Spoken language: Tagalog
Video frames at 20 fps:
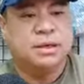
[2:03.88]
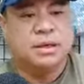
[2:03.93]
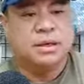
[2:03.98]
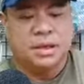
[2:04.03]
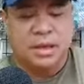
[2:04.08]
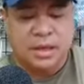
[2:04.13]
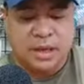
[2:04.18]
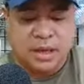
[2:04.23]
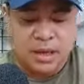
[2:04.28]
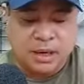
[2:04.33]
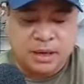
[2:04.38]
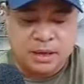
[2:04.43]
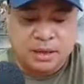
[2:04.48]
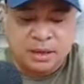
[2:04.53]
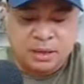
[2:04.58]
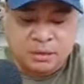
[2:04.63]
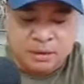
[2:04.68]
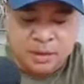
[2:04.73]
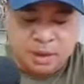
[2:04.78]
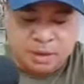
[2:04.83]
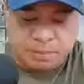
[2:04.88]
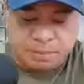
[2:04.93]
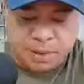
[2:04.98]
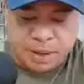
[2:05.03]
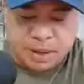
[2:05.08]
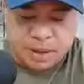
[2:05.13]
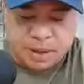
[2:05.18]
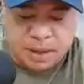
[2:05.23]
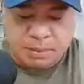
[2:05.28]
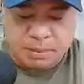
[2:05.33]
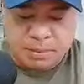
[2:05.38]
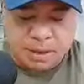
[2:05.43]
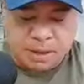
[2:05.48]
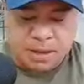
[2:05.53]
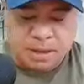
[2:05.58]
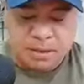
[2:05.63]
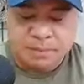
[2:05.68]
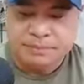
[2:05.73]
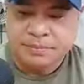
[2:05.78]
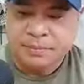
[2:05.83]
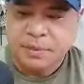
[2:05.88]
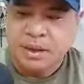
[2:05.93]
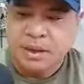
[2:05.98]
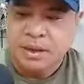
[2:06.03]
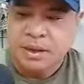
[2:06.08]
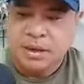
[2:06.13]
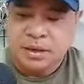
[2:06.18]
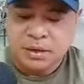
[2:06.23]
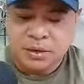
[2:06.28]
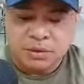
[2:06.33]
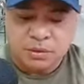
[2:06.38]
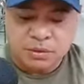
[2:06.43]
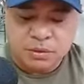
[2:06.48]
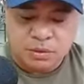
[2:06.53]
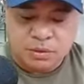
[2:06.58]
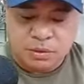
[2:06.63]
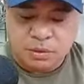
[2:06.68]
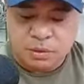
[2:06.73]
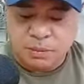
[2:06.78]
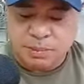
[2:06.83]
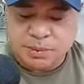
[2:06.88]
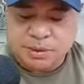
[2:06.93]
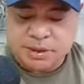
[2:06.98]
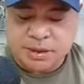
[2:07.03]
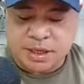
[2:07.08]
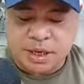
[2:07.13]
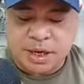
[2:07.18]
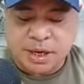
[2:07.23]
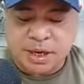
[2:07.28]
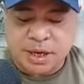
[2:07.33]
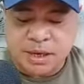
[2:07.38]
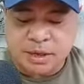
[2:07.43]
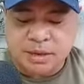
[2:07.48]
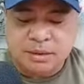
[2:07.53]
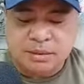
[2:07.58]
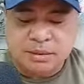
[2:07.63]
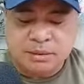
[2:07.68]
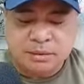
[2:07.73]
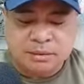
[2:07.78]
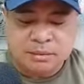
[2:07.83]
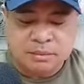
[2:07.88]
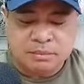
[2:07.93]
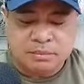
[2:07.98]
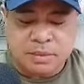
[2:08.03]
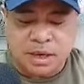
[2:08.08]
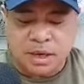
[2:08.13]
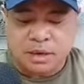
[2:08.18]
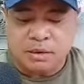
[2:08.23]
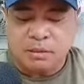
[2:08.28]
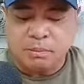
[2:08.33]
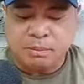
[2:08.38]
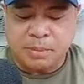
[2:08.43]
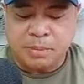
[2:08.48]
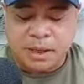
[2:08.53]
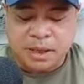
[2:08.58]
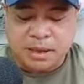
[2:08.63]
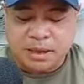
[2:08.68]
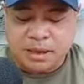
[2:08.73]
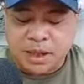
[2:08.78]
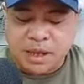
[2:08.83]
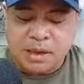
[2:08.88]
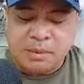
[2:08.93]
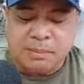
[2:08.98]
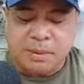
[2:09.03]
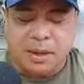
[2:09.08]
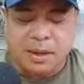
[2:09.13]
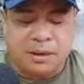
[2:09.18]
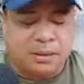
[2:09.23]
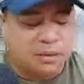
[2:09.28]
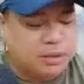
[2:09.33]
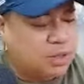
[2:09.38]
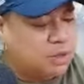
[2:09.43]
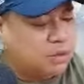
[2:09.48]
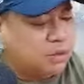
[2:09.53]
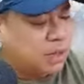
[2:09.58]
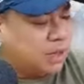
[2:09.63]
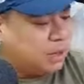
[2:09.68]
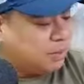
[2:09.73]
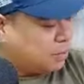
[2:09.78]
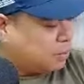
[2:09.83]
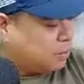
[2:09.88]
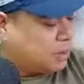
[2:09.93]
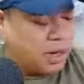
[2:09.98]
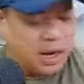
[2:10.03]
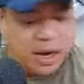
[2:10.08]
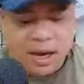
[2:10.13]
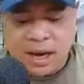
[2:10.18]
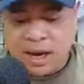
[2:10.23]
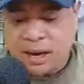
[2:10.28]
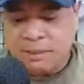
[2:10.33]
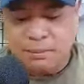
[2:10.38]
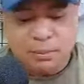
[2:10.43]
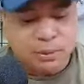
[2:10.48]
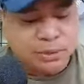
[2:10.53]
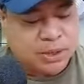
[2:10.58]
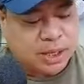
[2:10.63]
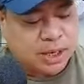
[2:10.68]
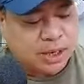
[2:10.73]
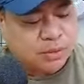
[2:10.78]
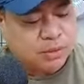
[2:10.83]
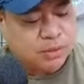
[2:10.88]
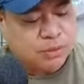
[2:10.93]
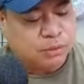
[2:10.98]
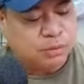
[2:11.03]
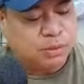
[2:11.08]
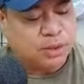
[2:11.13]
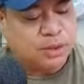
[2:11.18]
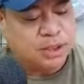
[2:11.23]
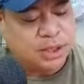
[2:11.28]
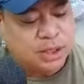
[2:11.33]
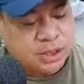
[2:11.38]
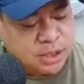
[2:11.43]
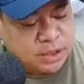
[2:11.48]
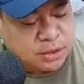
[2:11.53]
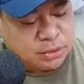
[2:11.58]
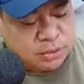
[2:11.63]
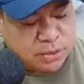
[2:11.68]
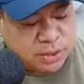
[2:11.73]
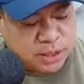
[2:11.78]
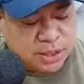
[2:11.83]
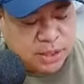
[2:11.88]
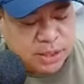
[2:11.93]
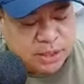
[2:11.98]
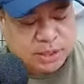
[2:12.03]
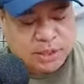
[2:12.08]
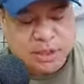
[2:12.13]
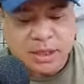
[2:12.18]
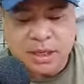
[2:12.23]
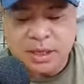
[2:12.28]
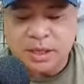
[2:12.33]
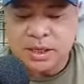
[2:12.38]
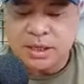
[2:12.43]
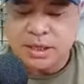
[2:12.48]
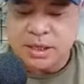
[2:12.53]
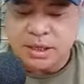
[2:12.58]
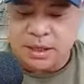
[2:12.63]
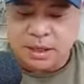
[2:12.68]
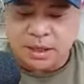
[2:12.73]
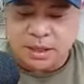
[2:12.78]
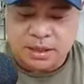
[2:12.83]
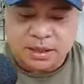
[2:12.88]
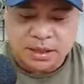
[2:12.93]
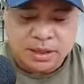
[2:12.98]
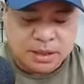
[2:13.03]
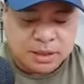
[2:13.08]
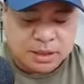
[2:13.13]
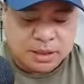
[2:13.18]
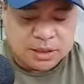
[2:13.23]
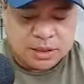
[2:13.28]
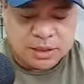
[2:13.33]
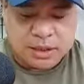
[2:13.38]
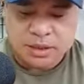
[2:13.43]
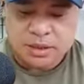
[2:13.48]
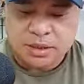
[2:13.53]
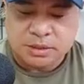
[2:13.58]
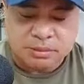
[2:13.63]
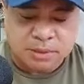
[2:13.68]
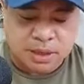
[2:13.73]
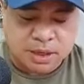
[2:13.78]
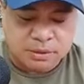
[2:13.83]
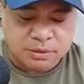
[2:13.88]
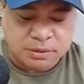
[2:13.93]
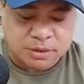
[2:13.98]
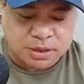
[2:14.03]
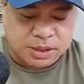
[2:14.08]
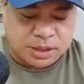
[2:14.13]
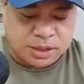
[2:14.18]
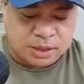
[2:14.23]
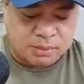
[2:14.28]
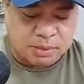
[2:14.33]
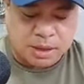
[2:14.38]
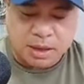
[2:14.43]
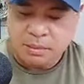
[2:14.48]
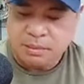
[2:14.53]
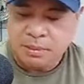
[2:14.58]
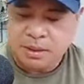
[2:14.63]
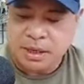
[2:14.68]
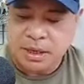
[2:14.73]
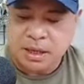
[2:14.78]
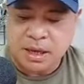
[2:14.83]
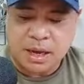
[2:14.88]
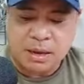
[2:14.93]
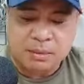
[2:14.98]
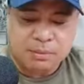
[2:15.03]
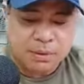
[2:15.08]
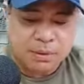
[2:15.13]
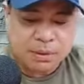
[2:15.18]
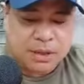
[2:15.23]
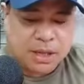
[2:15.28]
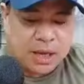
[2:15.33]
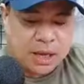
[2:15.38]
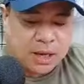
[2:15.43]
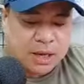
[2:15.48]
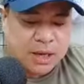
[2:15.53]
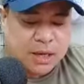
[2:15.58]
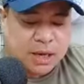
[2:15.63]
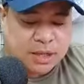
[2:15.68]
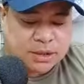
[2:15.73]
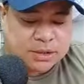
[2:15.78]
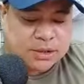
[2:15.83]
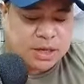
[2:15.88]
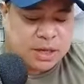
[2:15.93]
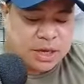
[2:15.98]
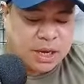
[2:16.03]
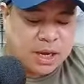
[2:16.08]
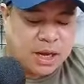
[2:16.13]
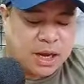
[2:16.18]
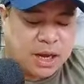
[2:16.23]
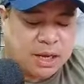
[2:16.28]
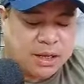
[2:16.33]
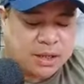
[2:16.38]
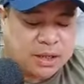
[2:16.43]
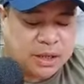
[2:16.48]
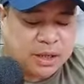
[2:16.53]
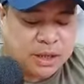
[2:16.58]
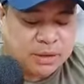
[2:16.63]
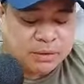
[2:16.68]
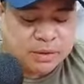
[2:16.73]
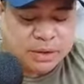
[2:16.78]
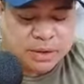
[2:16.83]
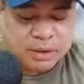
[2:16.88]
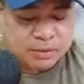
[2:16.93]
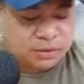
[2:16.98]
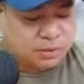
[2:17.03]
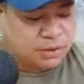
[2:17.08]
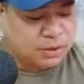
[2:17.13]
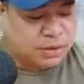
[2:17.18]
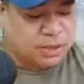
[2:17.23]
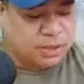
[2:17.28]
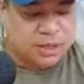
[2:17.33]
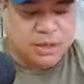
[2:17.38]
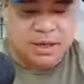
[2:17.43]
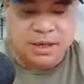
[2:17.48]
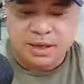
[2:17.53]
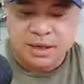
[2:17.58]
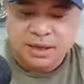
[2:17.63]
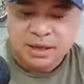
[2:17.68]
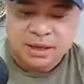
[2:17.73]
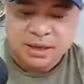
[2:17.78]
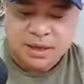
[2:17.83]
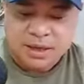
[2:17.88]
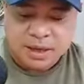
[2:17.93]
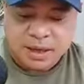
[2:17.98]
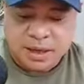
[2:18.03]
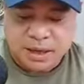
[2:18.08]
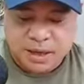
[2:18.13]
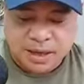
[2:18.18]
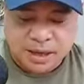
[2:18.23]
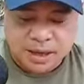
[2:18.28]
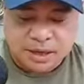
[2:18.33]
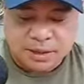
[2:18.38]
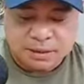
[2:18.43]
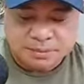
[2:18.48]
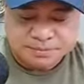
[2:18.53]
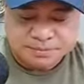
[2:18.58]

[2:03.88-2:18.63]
Yan, napakarami na. Yung group set, meron parating pero hindi ko alam kung aabot tayo. Dumating dito yung eh, healthy kanina ng Shimano. Hindi naman kami nag-abot dahil nasa galaan din ako ng konti. Ayan.